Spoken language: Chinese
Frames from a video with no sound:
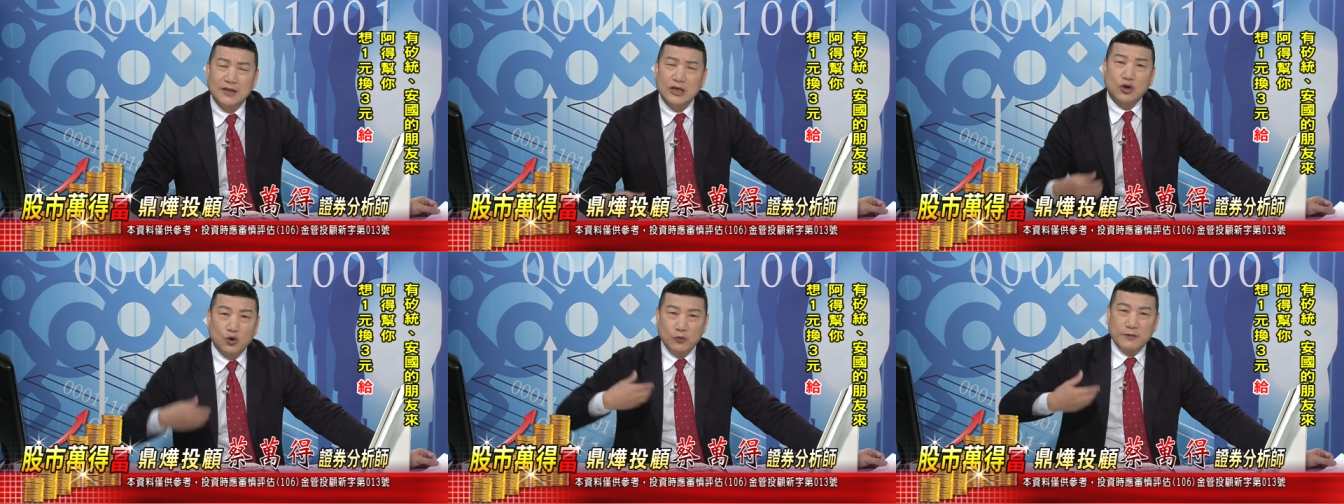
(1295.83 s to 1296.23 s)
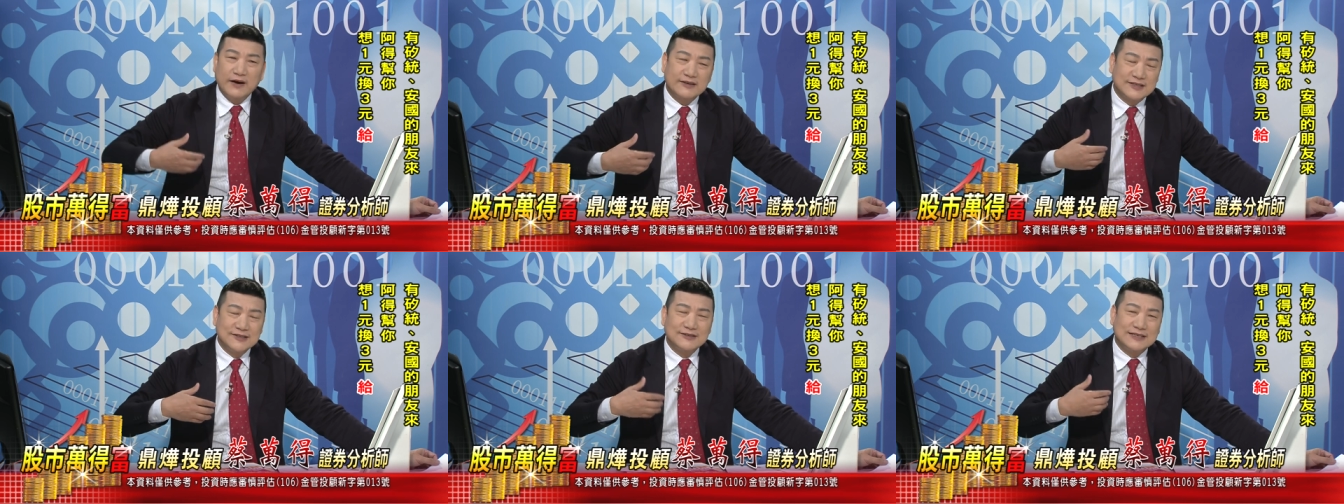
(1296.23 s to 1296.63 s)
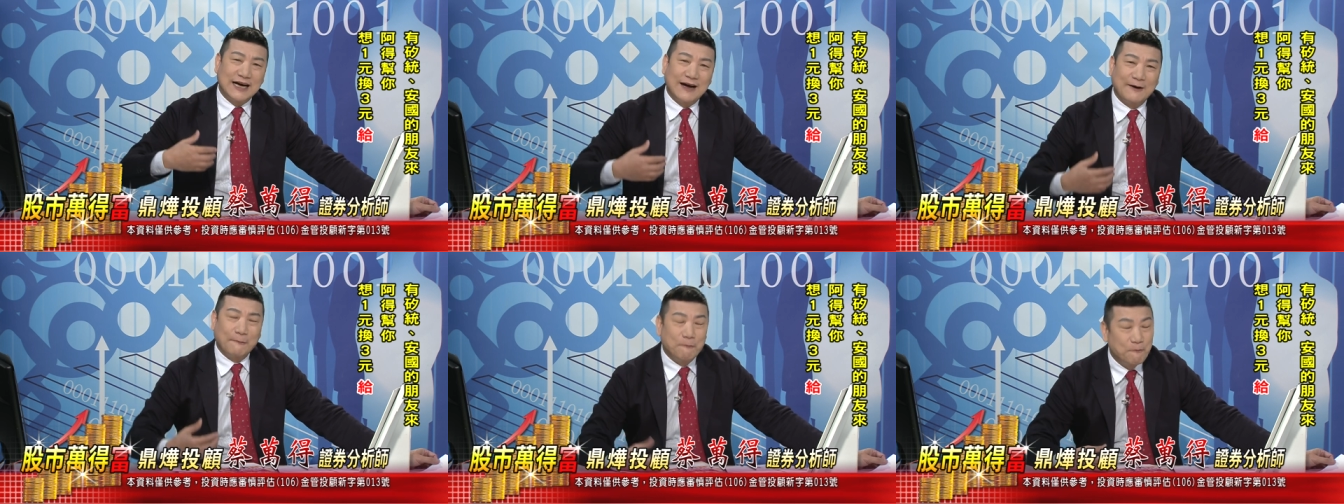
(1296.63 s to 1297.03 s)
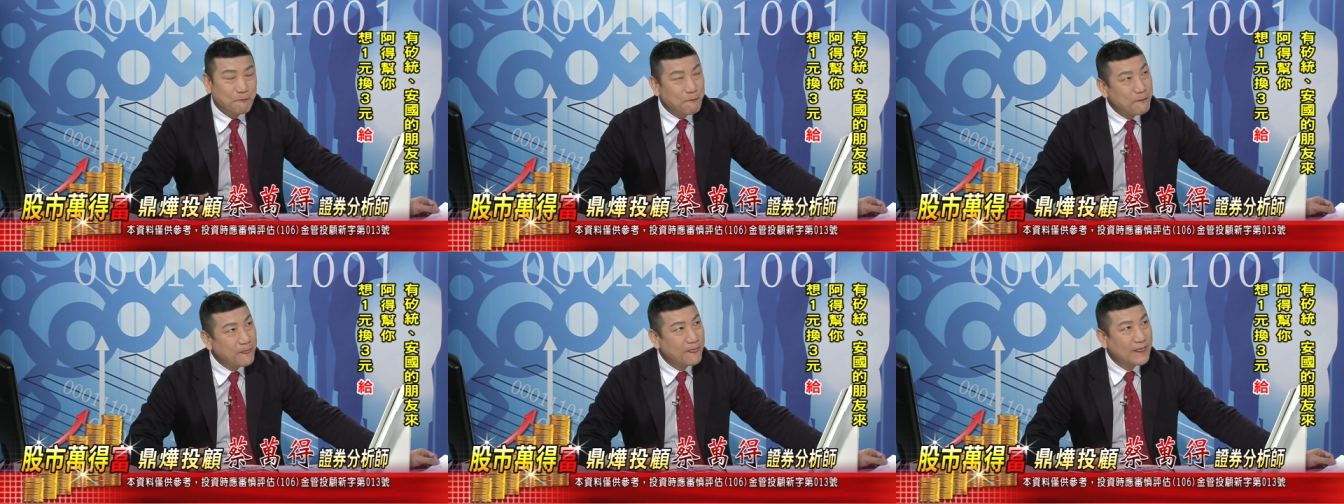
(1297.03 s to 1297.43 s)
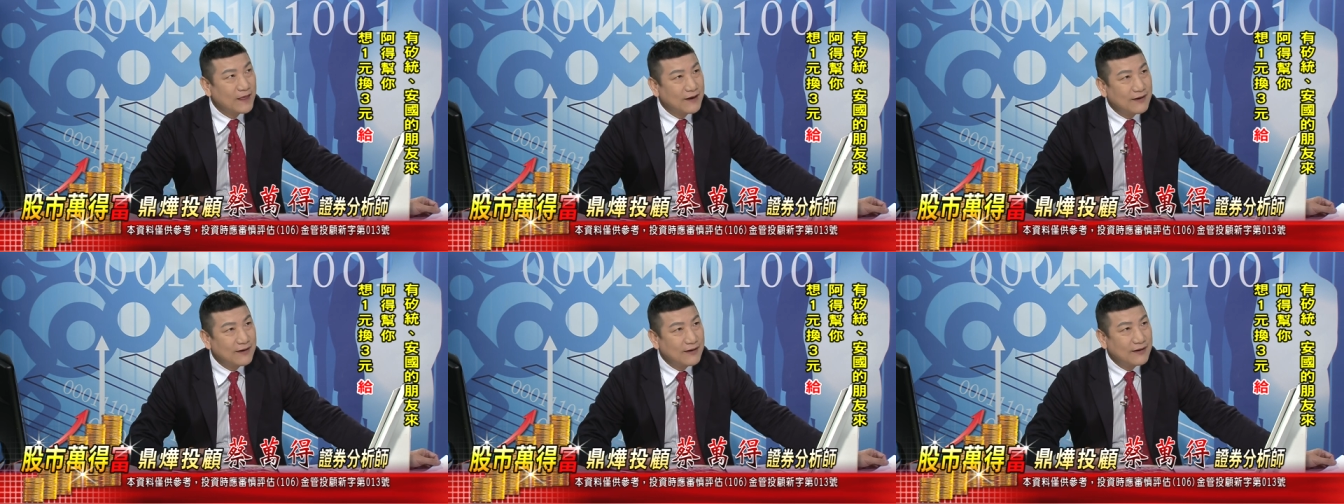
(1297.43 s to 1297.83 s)
你股票市场，
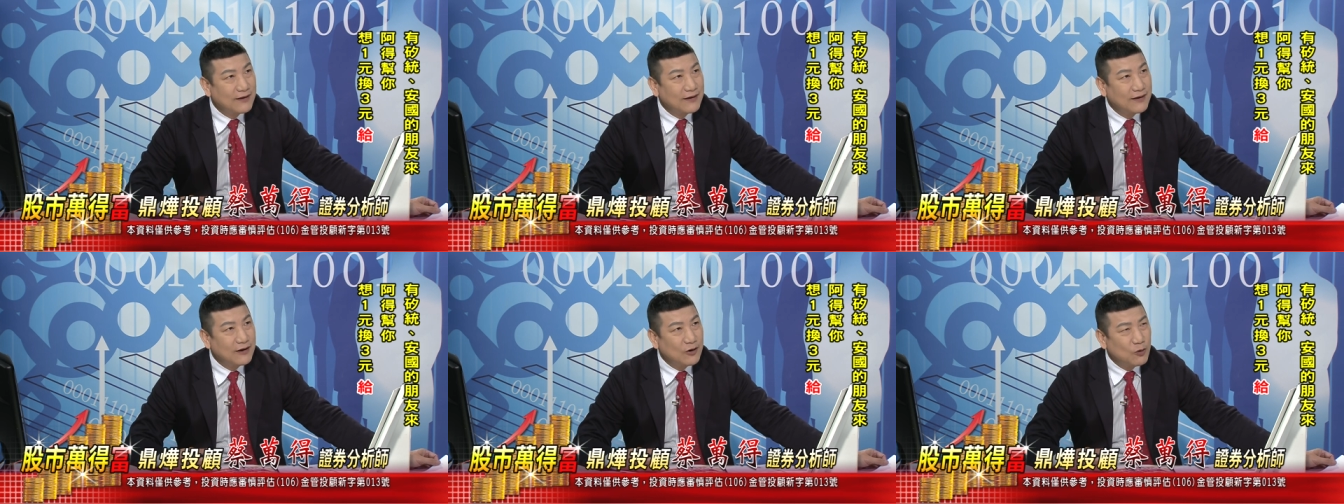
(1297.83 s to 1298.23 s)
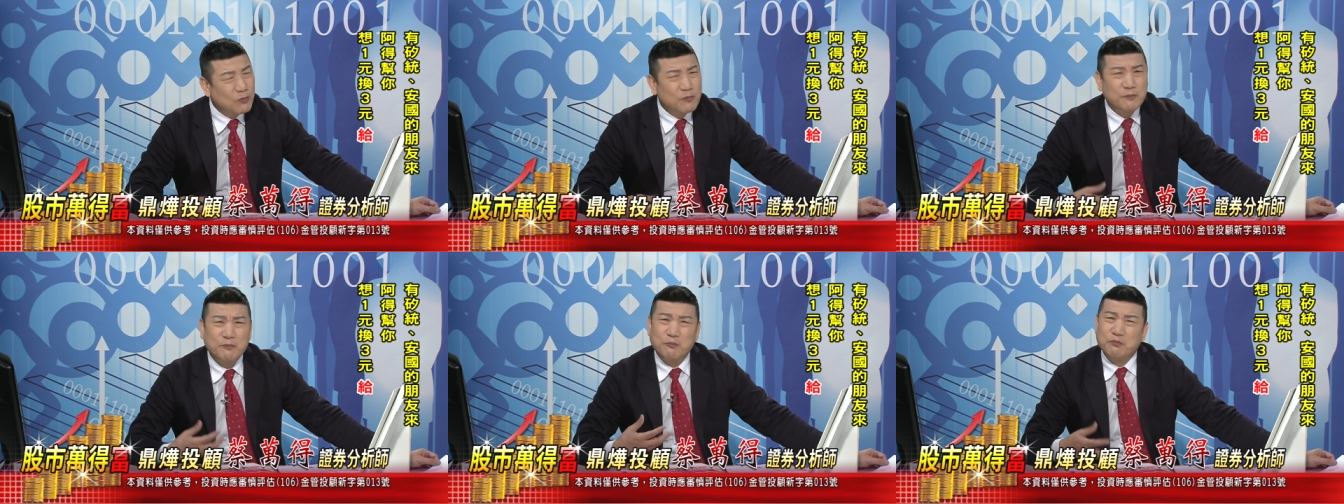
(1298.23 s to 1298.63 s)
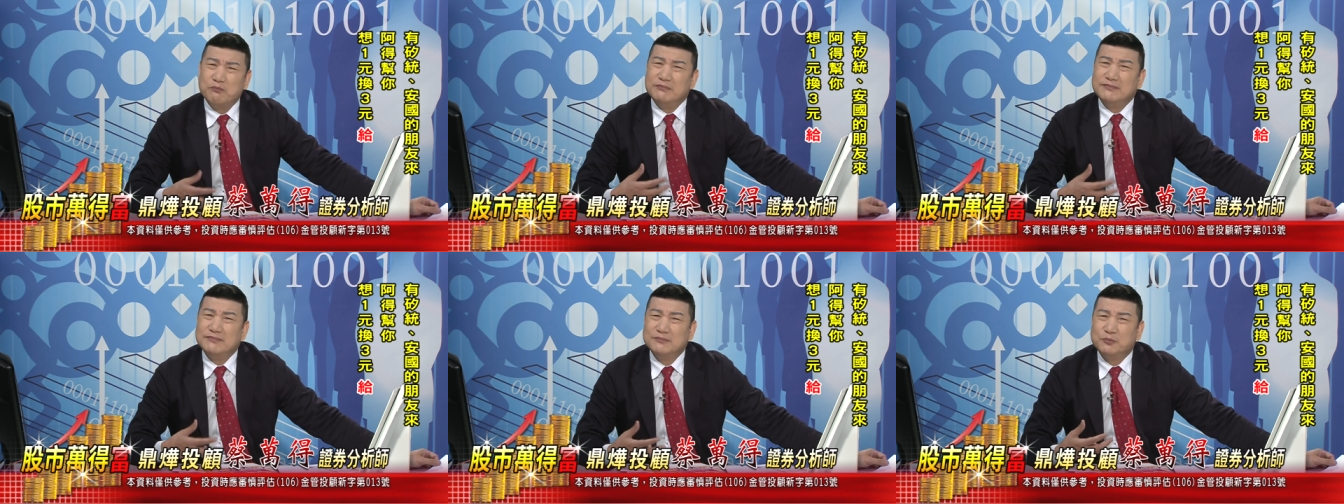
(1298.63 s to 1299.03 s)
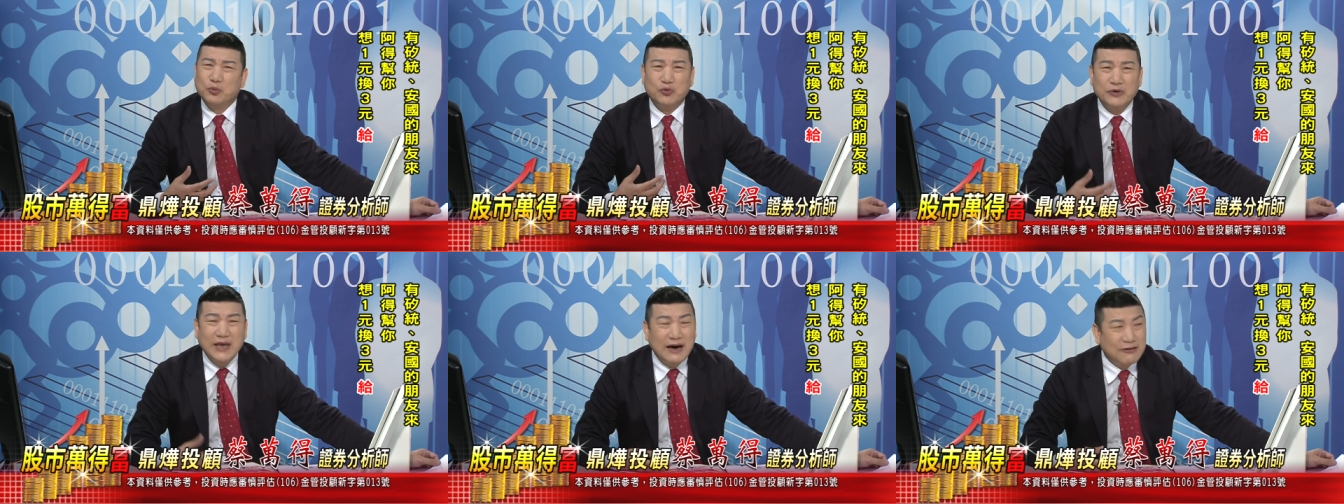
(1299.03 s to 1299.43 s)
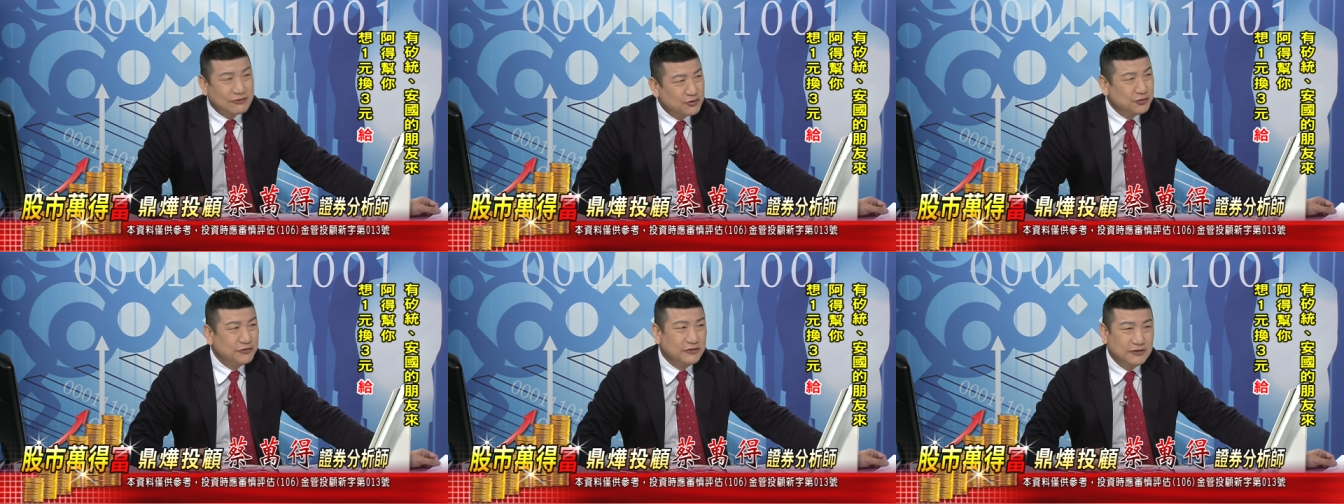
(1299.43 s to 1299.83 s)
我们不要
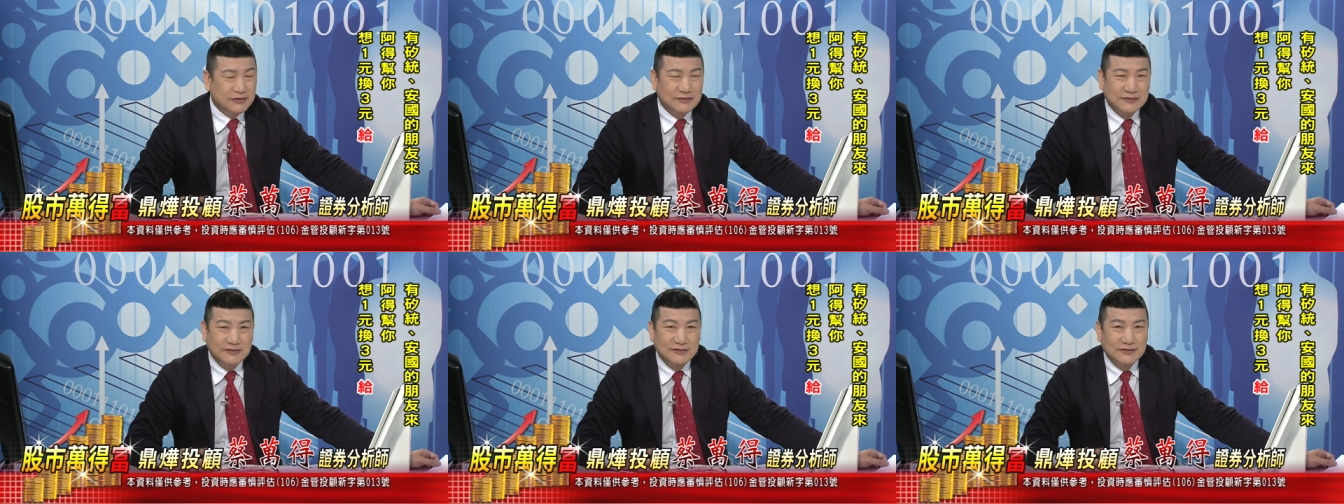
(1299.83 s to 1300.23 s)
去